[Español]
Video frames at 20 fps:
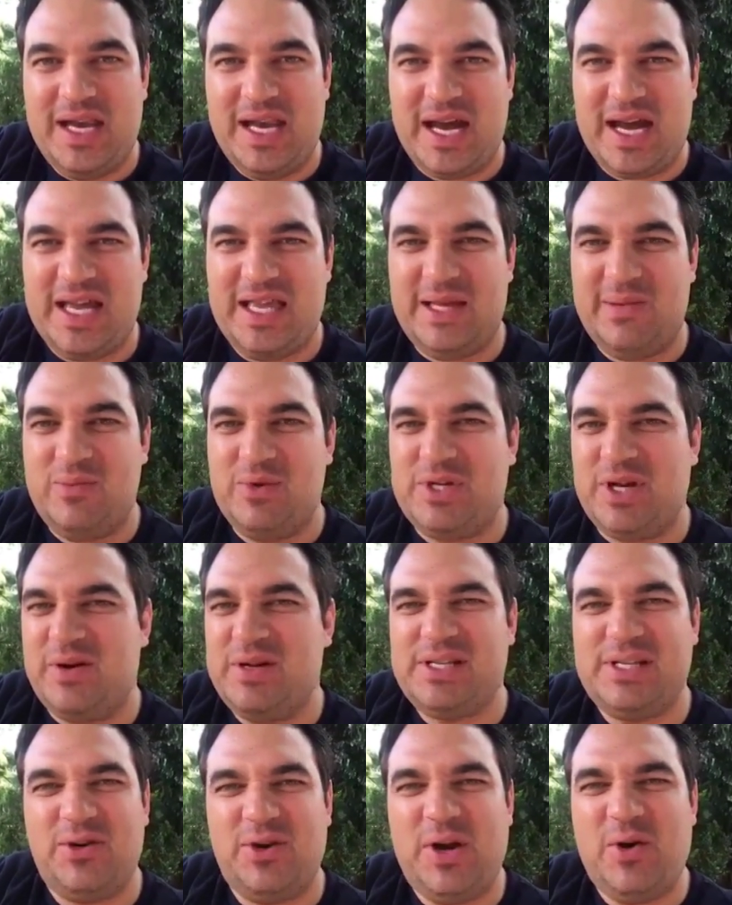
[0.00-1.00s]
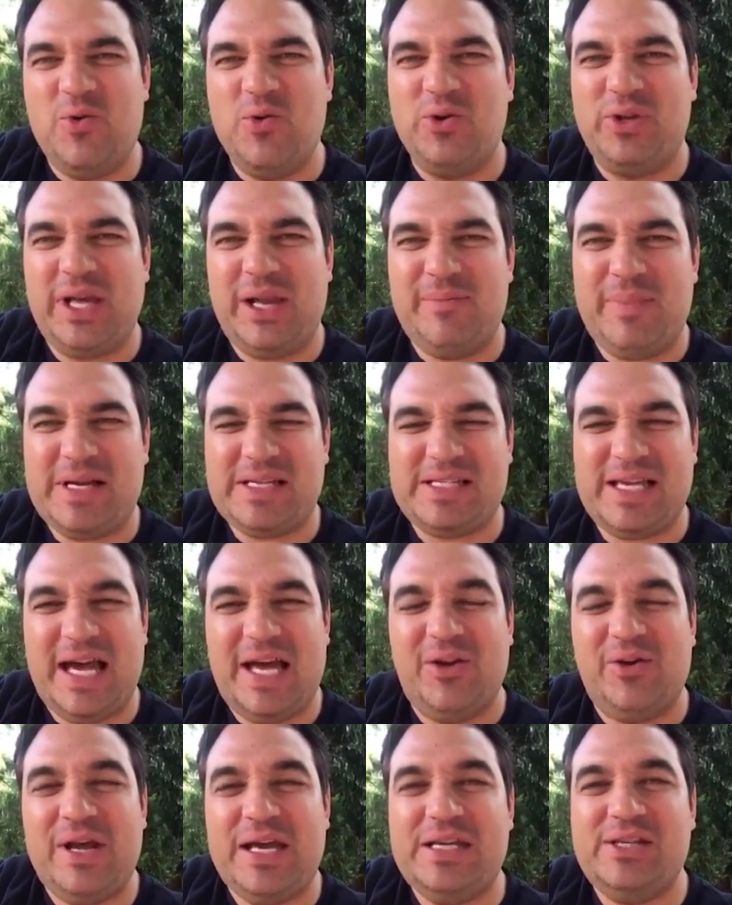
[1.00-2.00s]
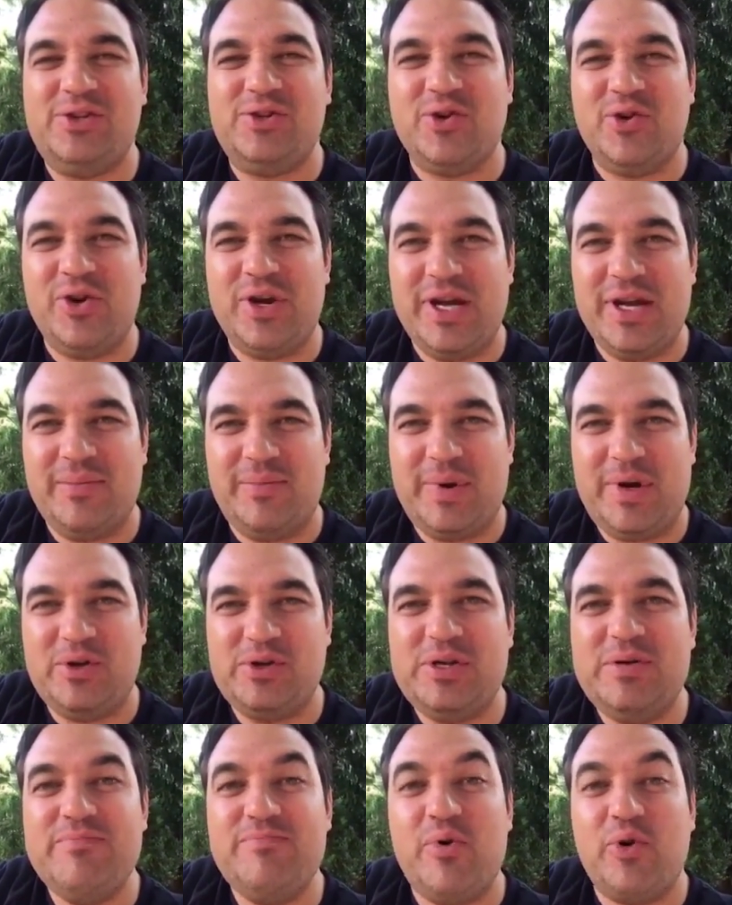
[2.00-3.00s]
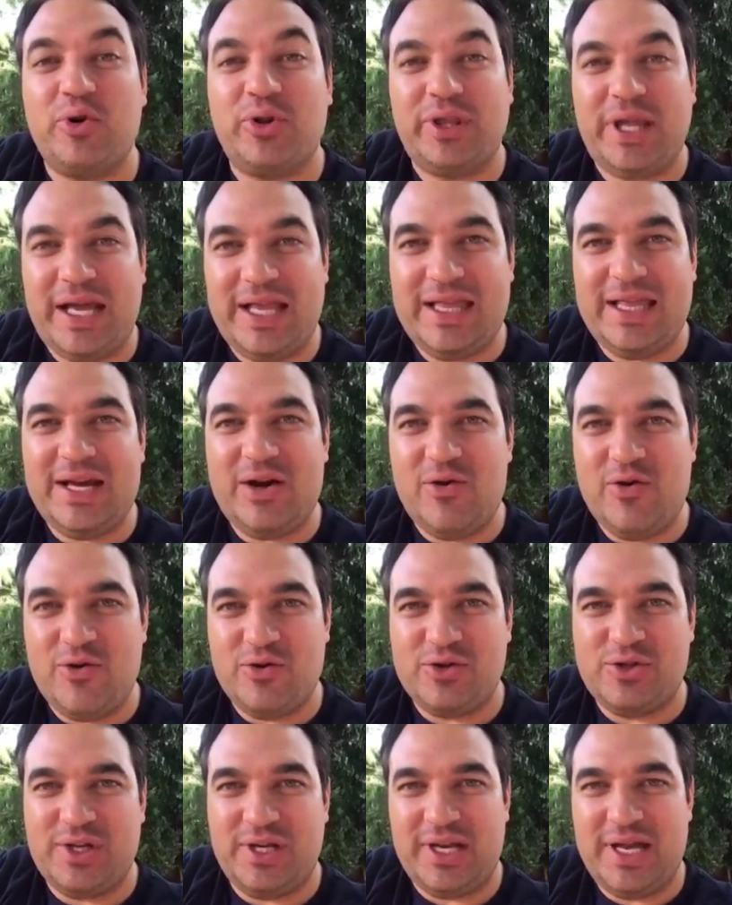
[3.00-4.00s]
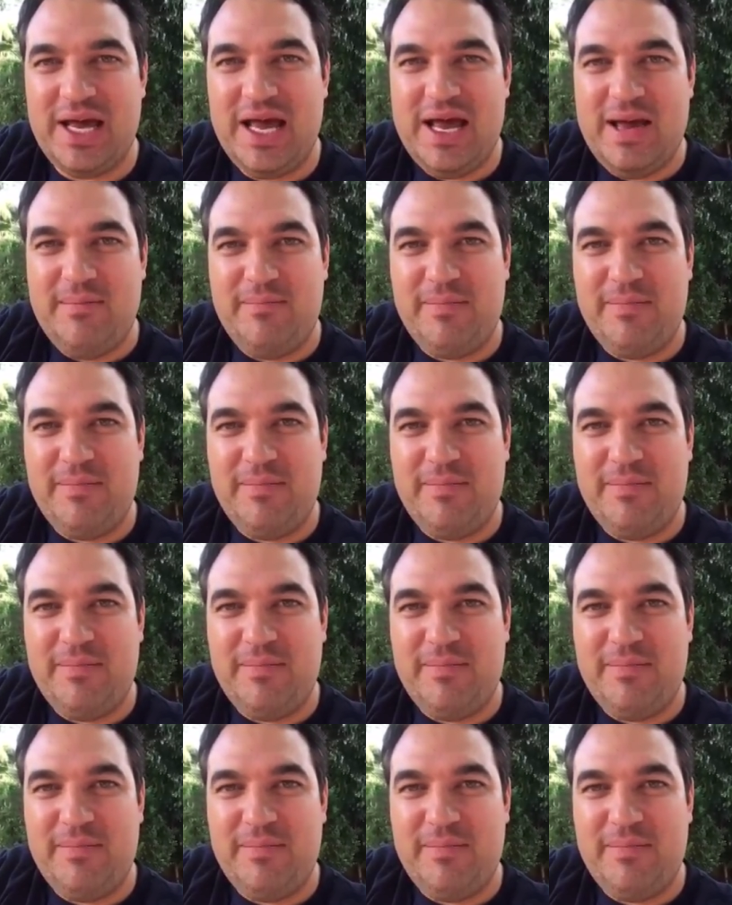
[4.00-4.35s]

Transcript: La gente muchas veces no le gusta el pasado, la historia, pero es importante conocer,